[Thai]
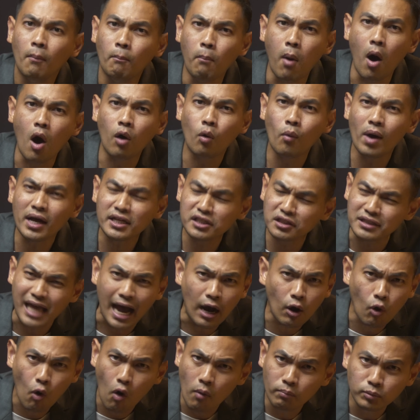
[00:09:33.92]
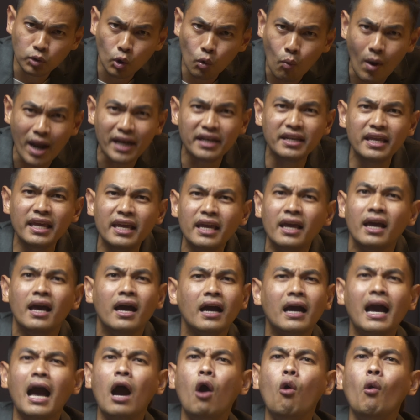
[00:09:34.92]
บอกว่าสังคมทุกวันนี้
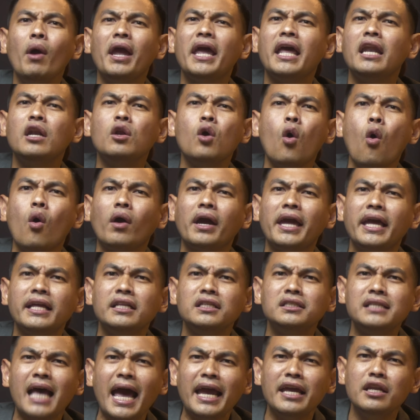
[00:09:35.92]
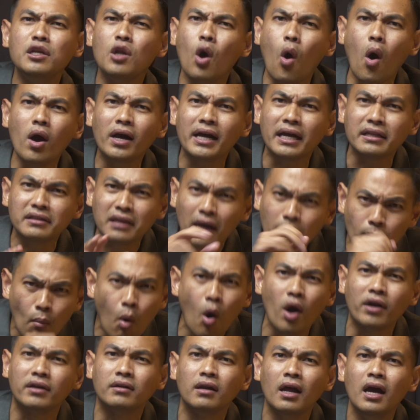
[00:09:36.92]
เขาเห็นอกเห็นใจน้องกันทั้งหม
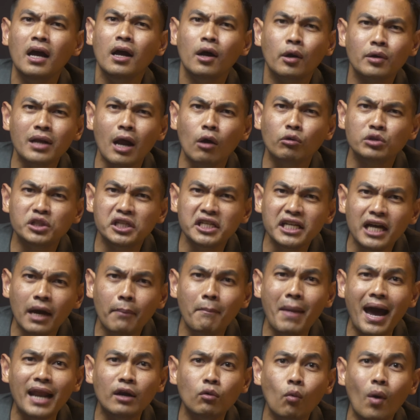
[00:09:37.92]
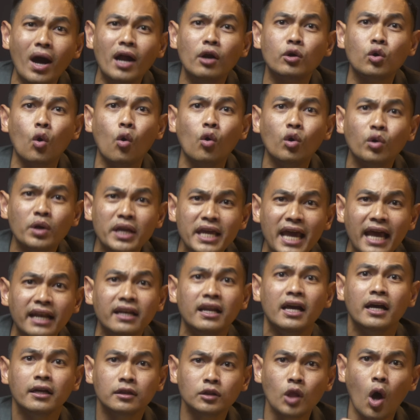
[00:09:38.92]
ด เราเชื่อมั่นว่าโรงเรียน
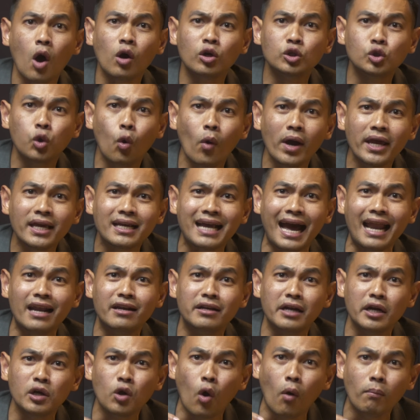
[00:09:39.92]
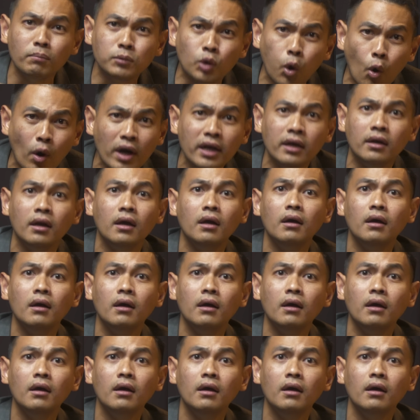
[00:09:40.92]
ต้องช่วยกันระดมทุน